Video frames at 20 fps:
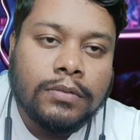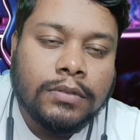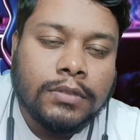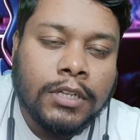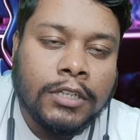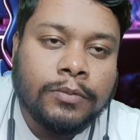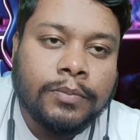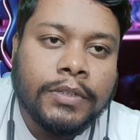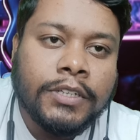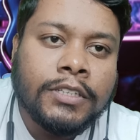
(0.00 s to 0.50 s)

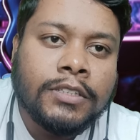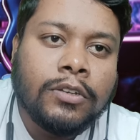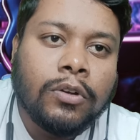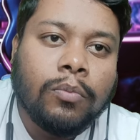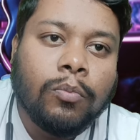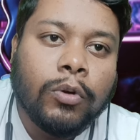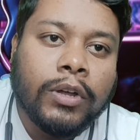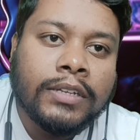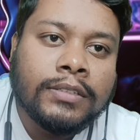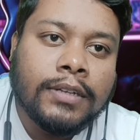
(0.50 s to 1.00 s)
सच में किसी को
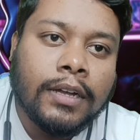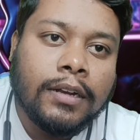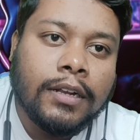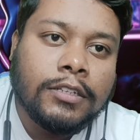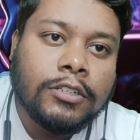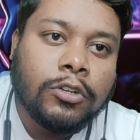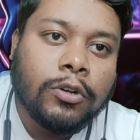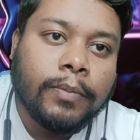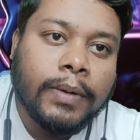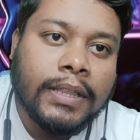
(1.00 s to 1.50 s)
मुकेश खन्ना
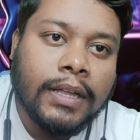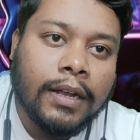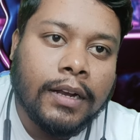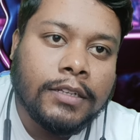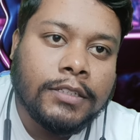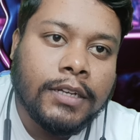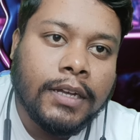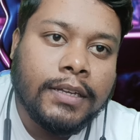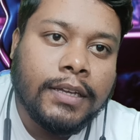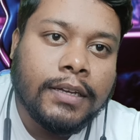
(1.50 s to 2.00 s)
जी को बताना
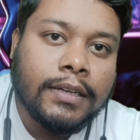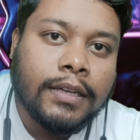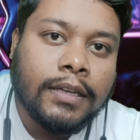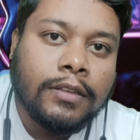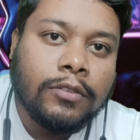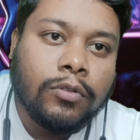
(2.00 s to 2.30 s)
चाहिए कि